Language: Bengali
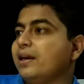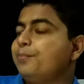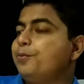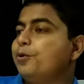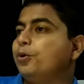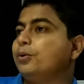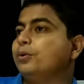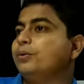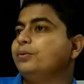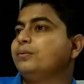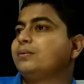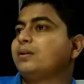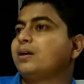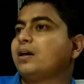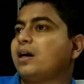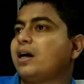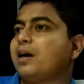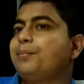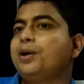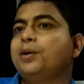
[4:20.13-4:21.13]
এবং
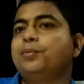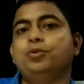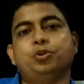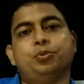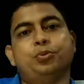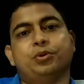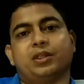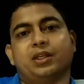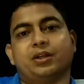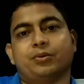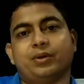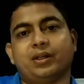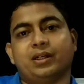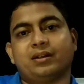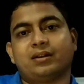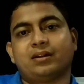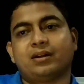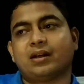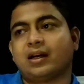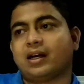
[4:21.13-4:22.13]
আমরা বুঝবো কি করে
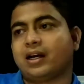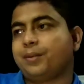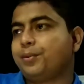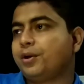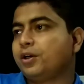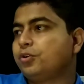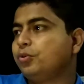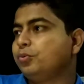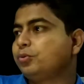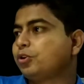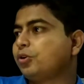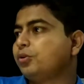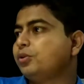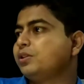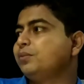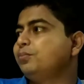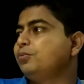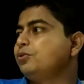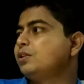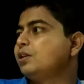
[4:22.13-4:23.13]
আমরা খুব
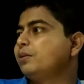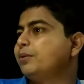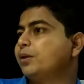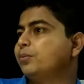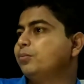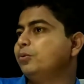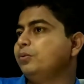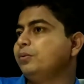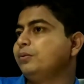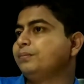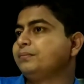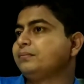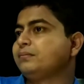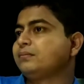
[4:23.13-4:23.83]
সহজে বুঝতে পারবো